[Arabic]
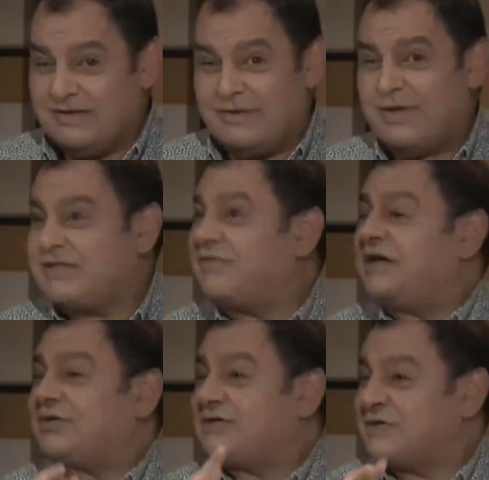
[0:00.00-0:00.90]
دلوقتي
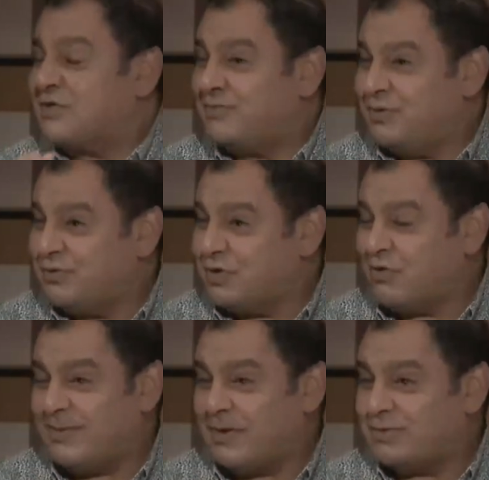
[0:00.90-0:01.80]
في أجهزة كمبيوتر
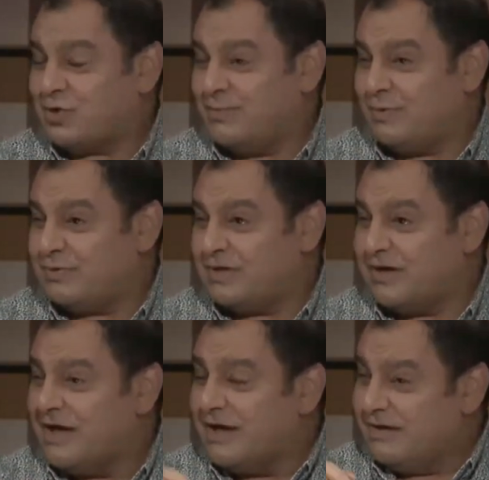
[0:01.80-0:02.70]
وبرامج
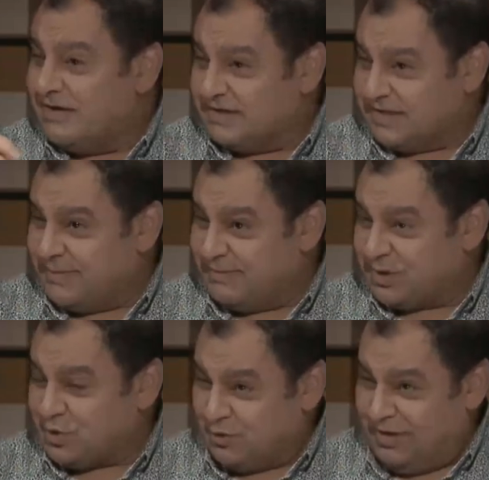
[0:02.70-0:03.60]
كمبيوتر يرسم
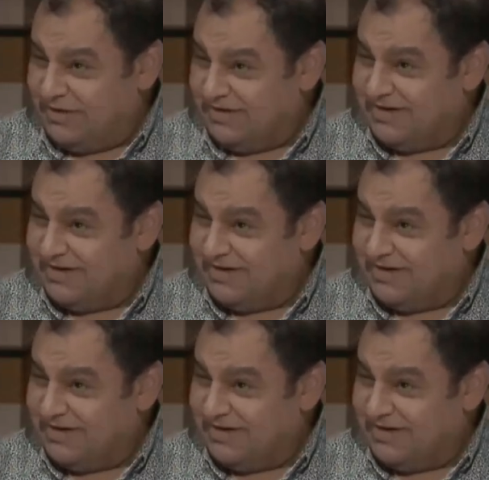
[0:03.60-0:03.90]
المشروع